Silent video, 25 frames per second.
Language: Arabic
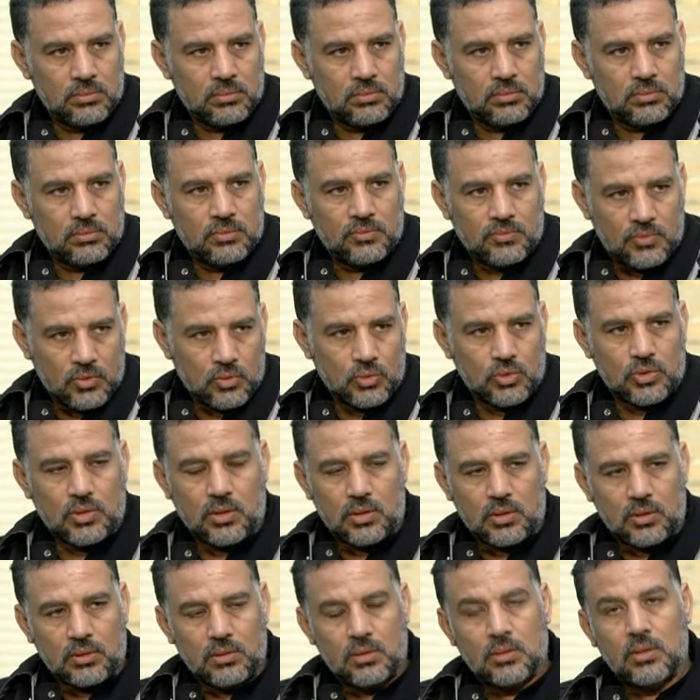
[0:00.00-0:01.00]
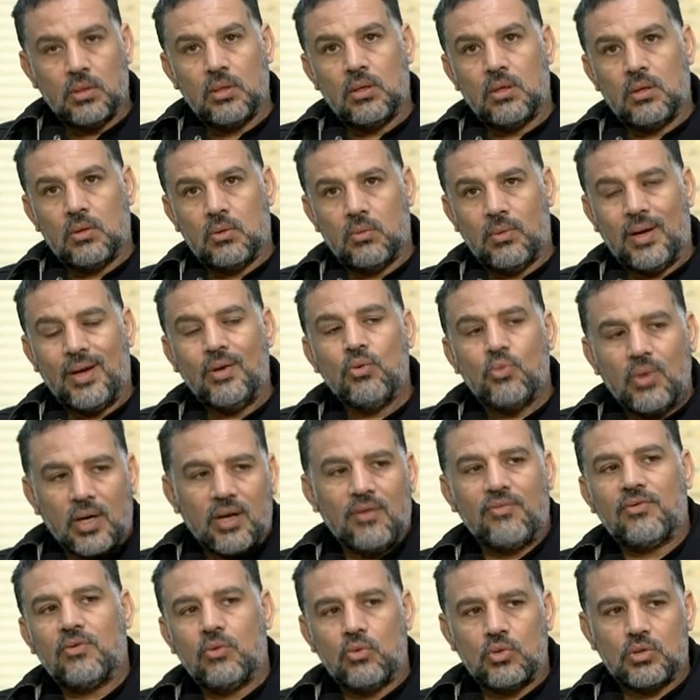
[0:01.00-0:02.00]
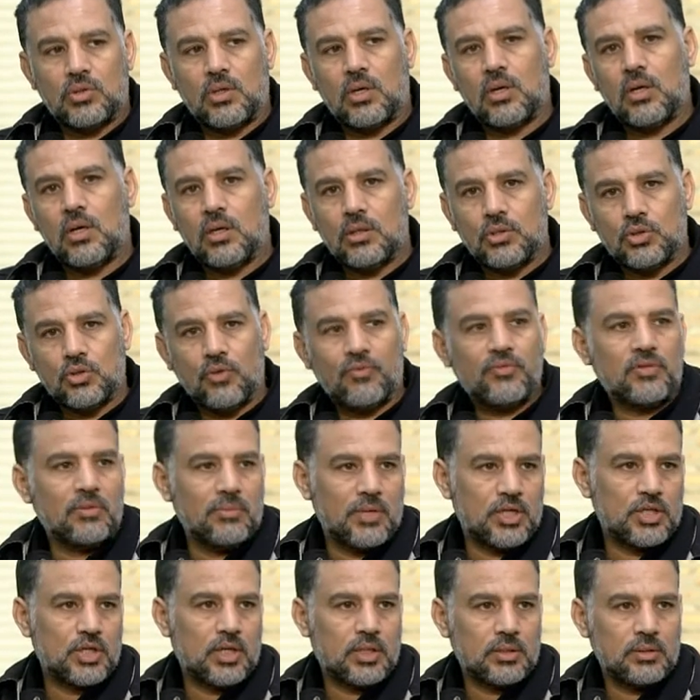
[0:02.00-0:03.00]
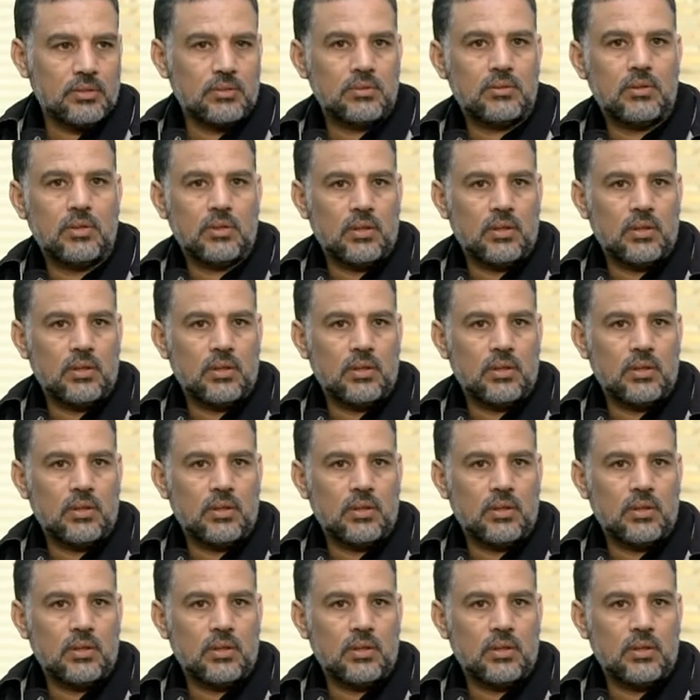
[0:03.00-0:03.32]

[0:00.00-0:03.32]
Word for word: في الوزاره وبعدين وانا في الوزاره شفت مشهد